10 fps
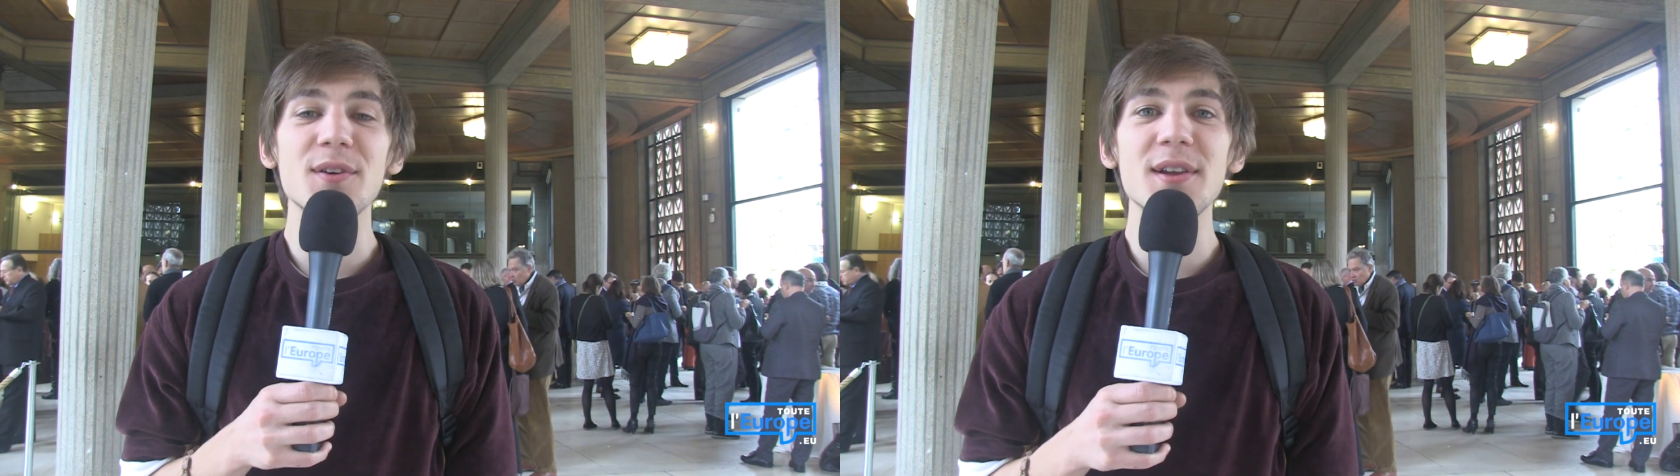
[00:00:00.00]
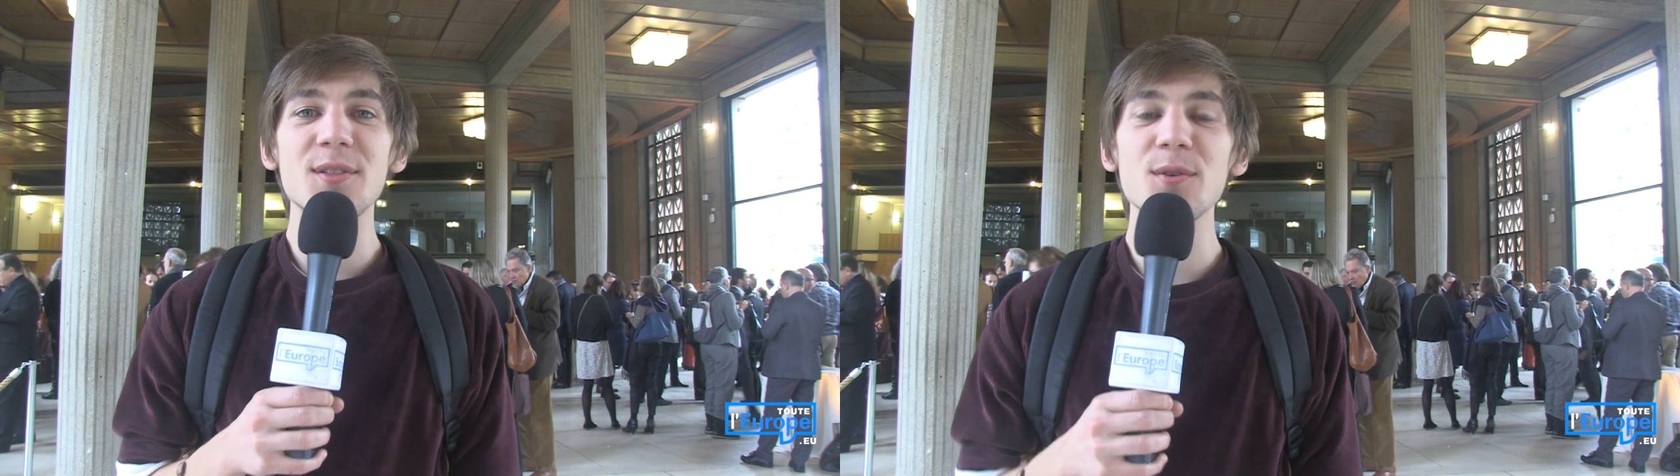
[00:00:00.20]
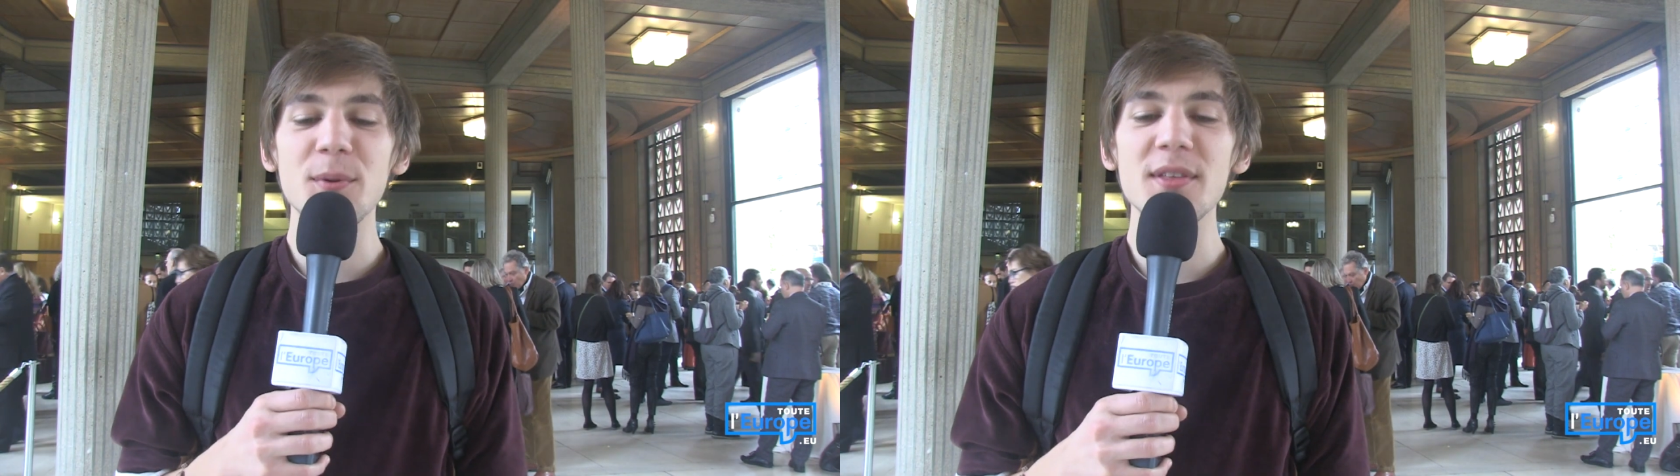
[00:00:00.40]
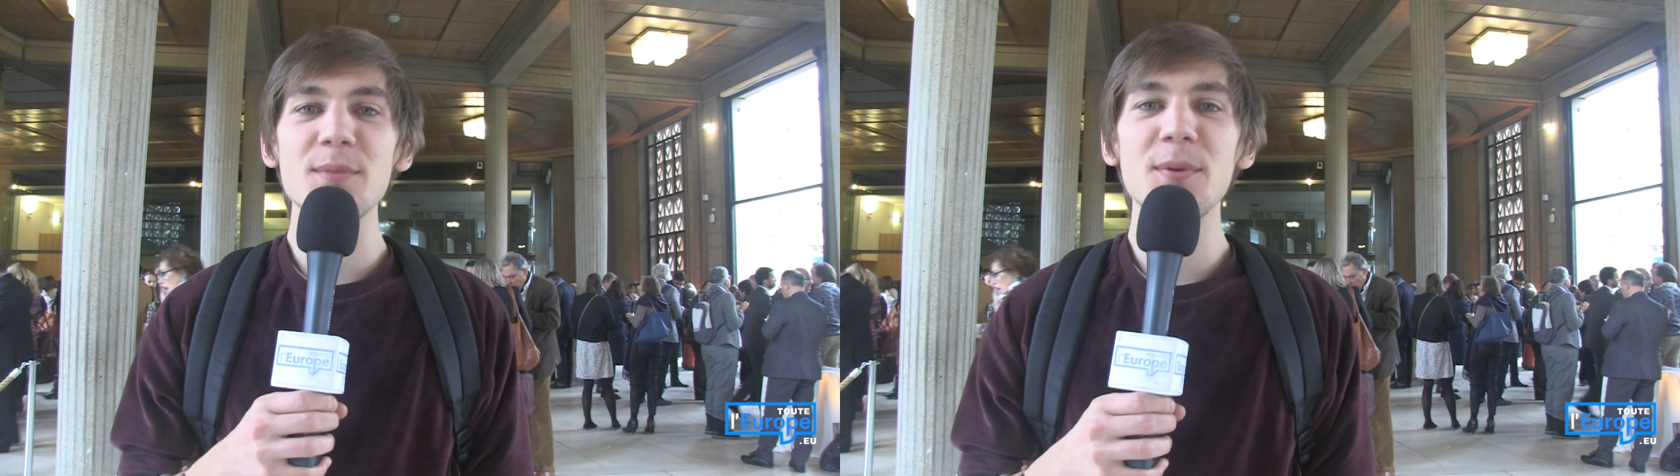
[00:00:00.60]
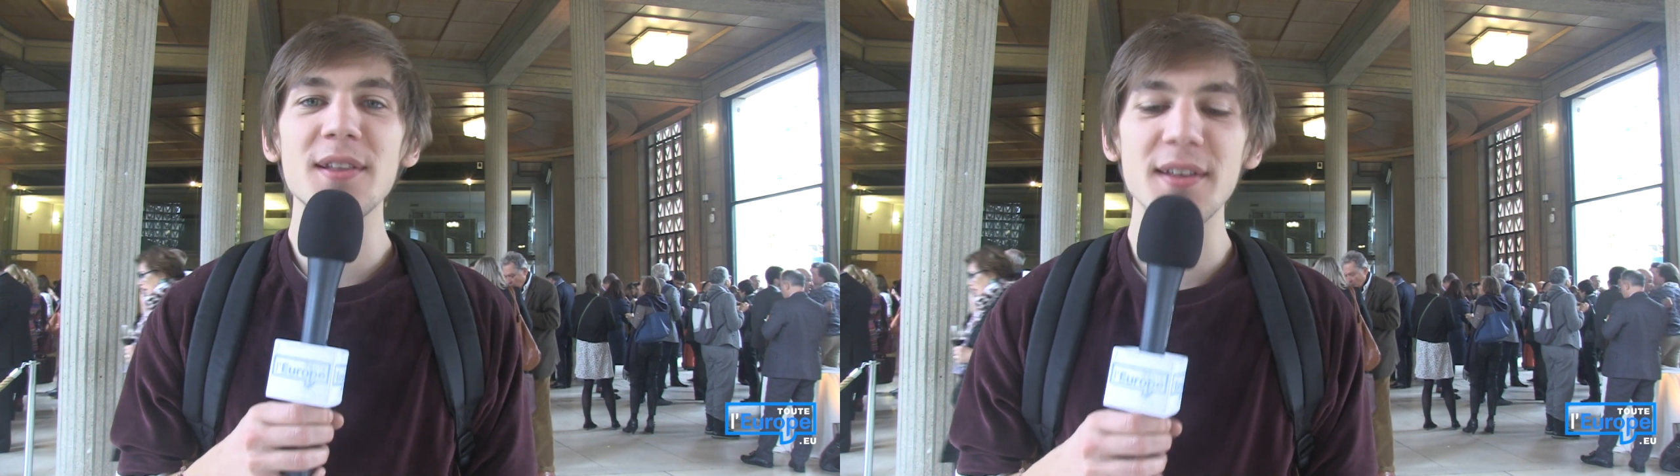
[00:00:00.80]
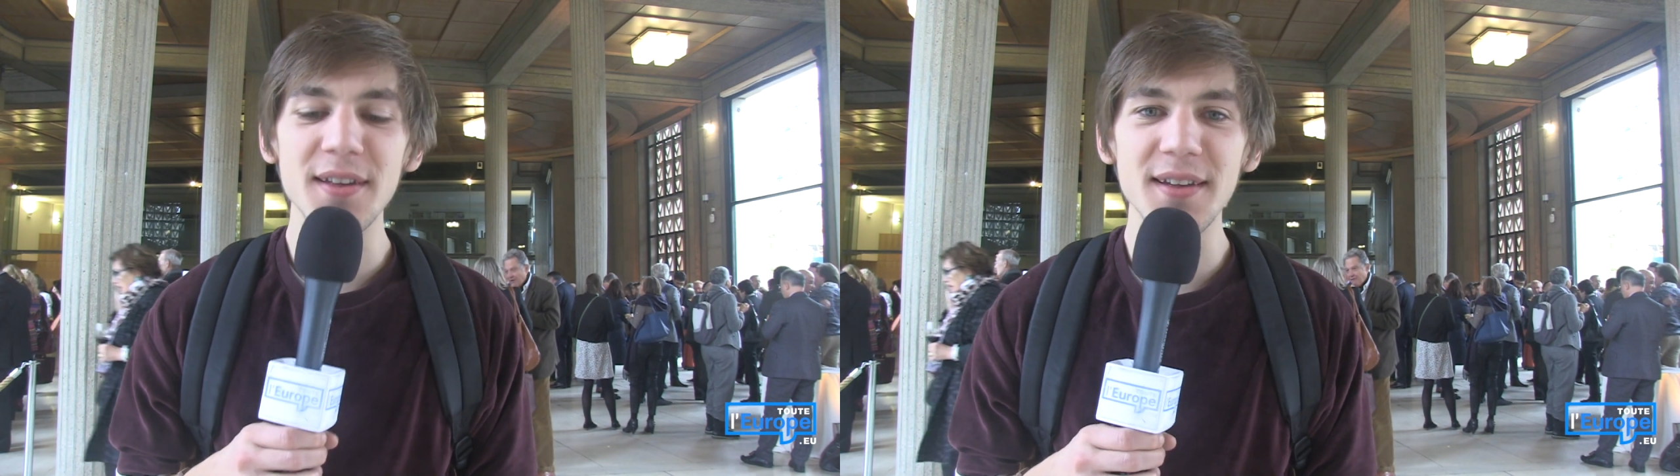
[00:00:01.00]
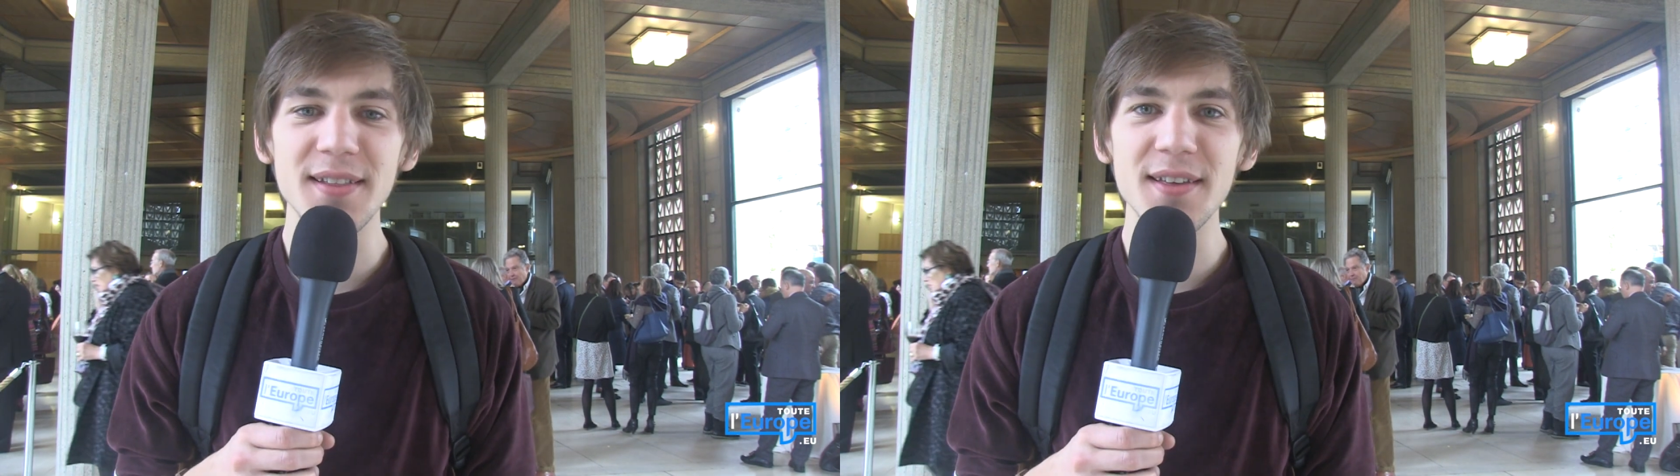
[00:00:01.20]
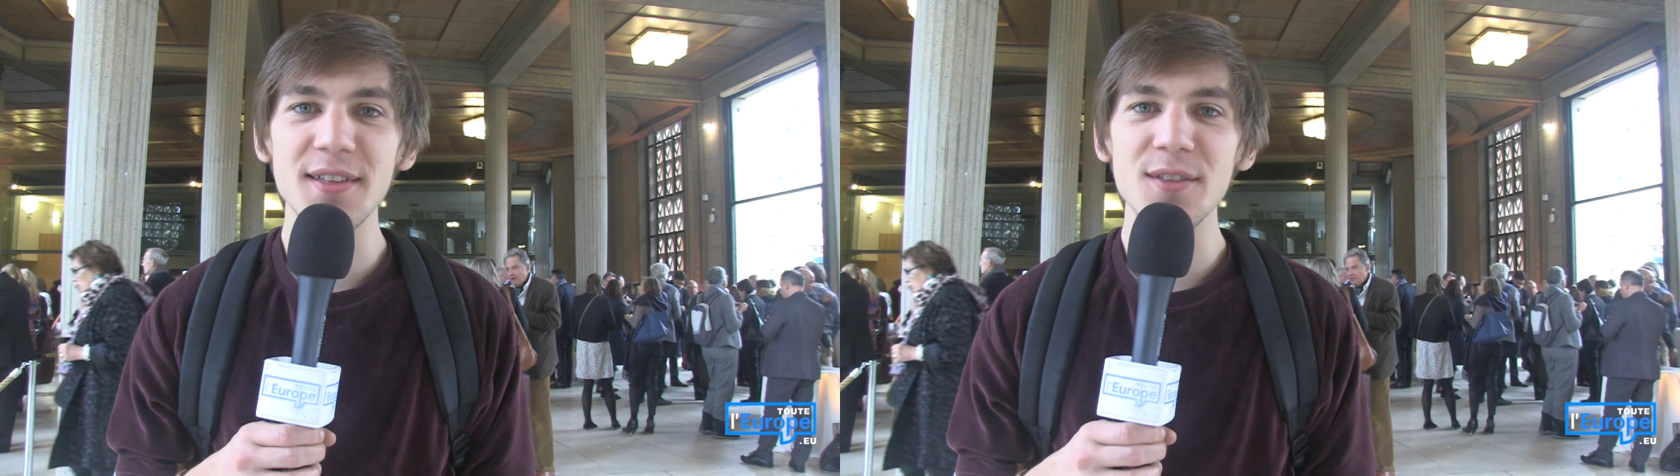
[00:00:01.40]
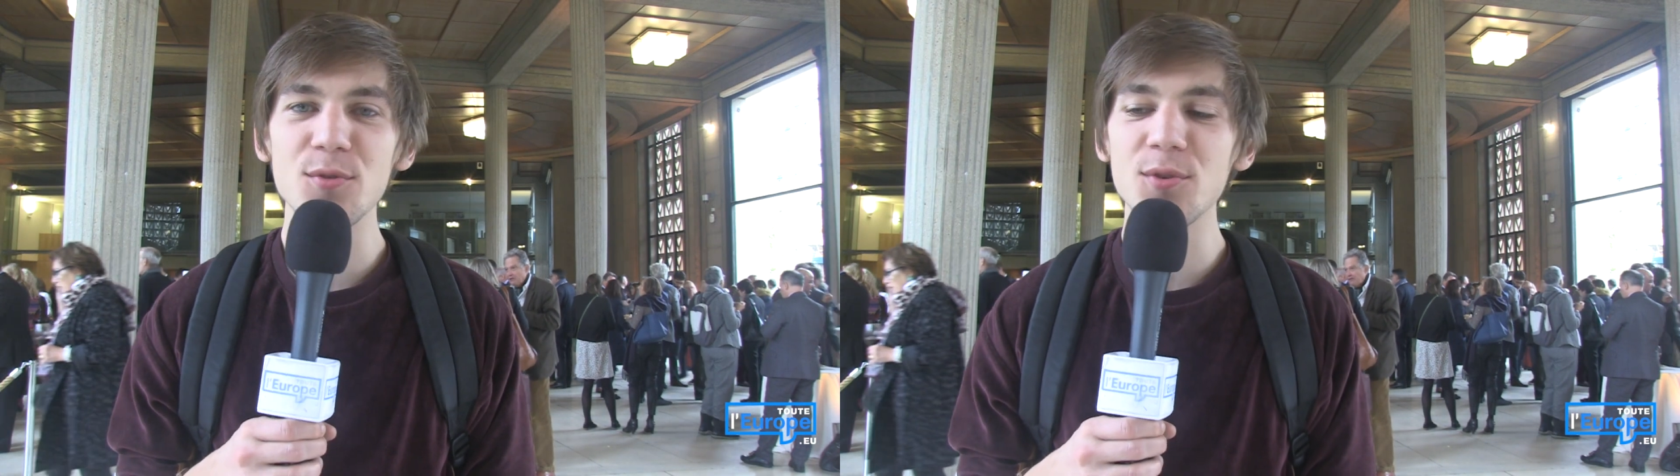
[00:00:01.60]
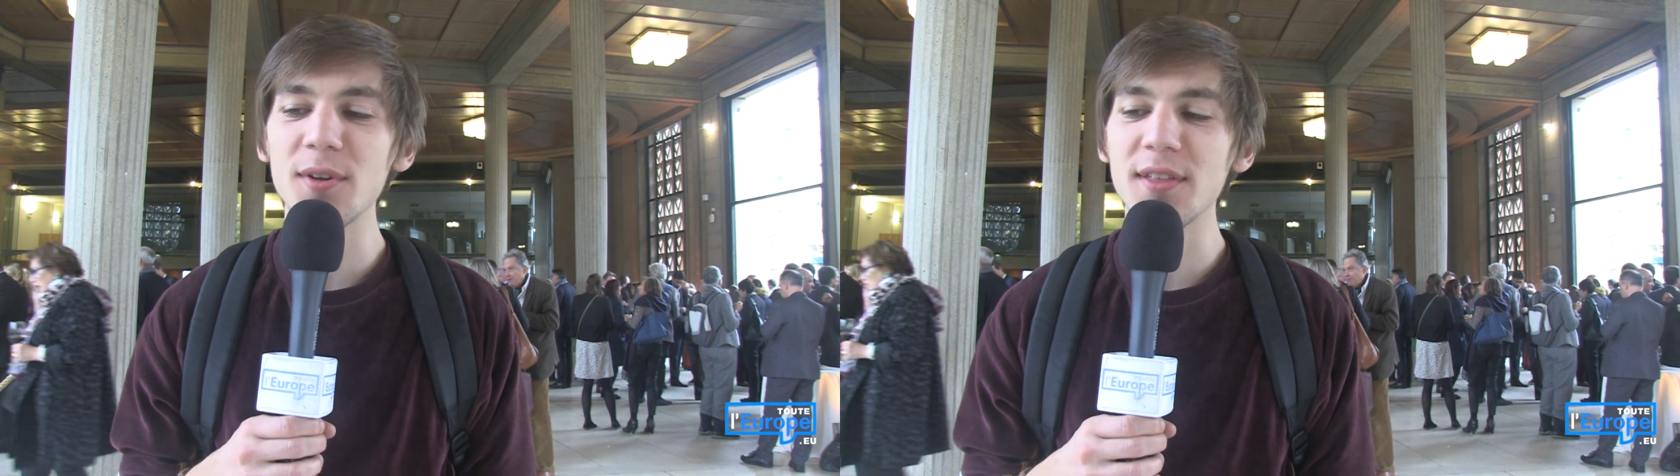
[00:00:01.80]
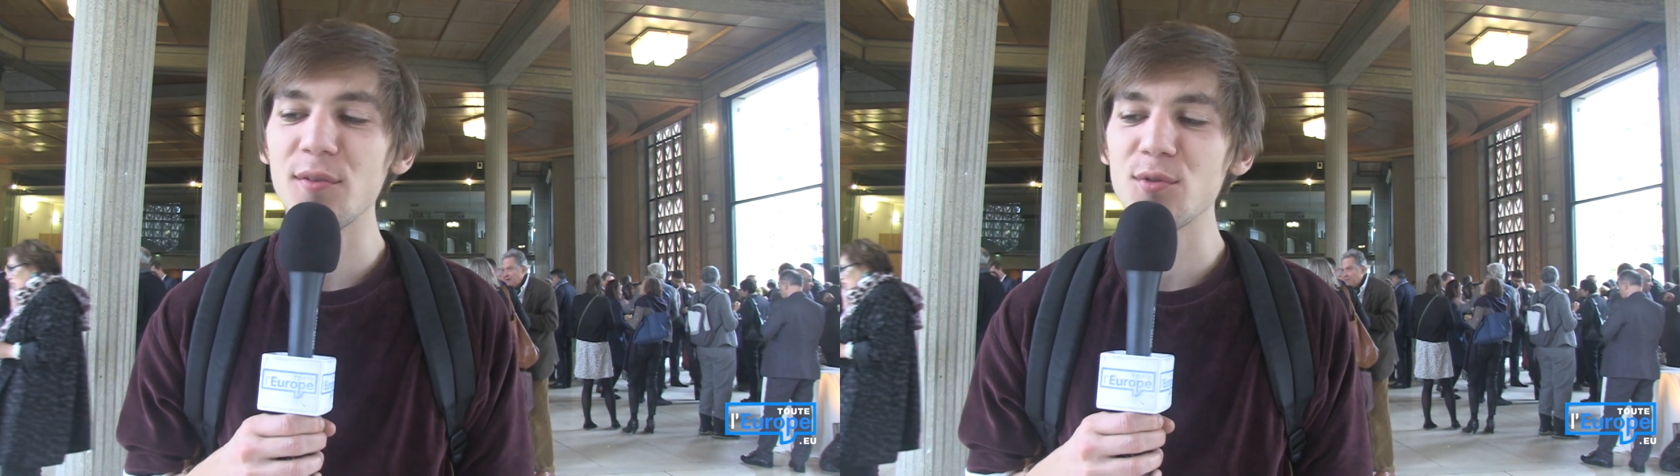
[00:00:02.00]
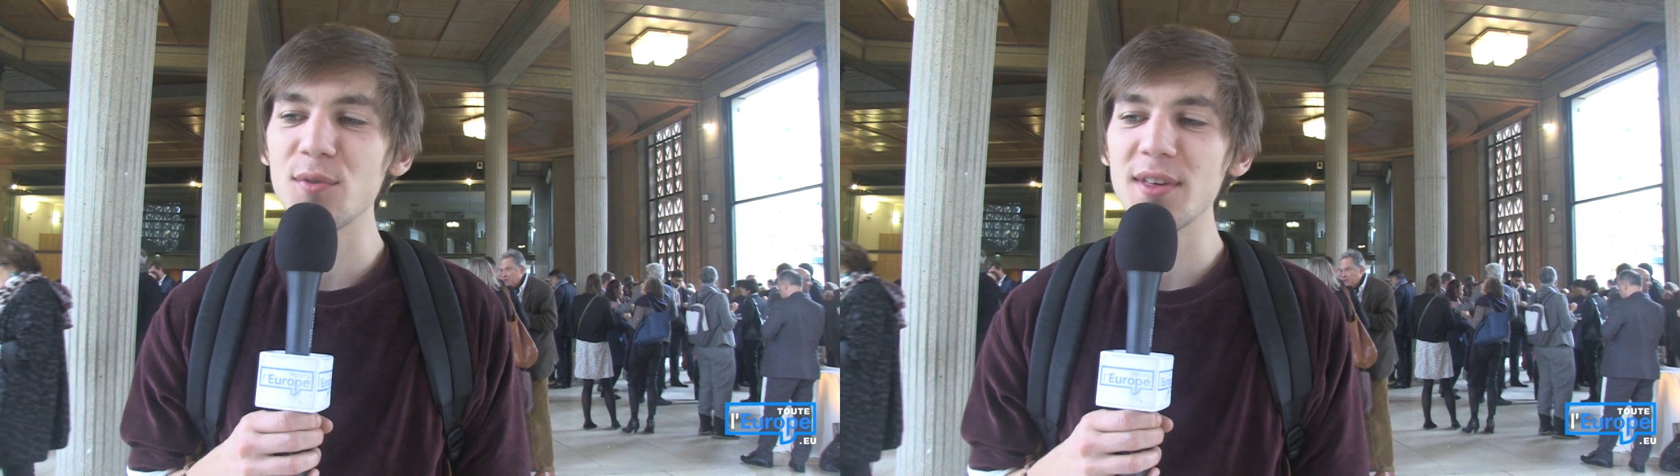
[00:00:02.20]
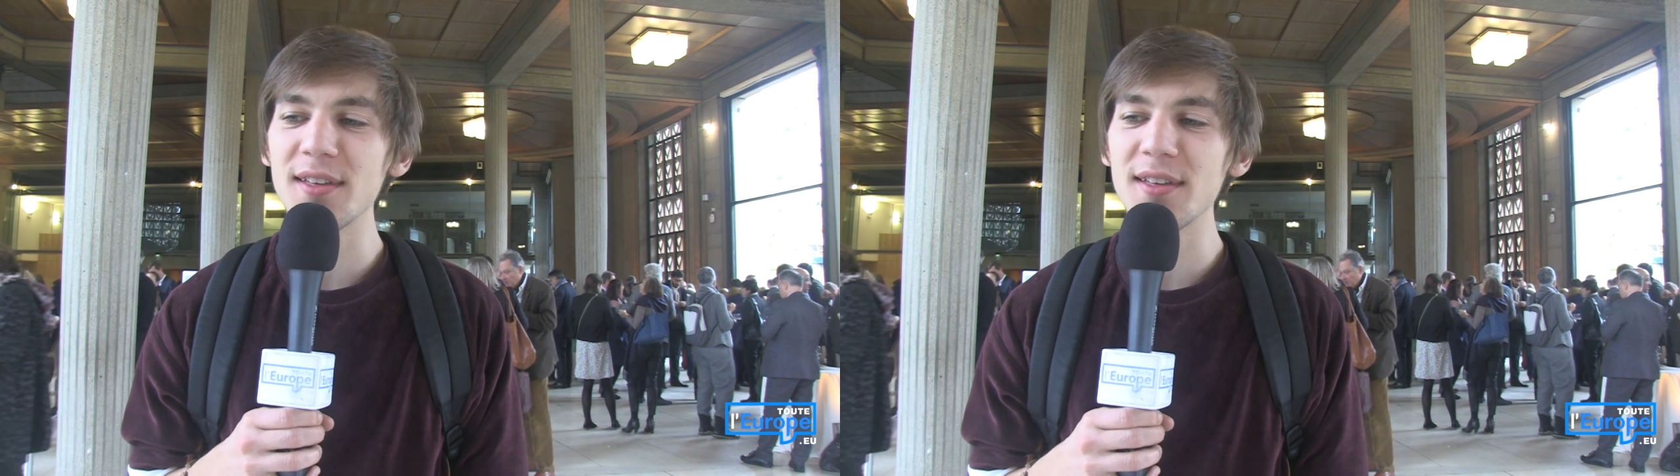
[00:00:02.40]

L'attente principale des, étudiants interviewés,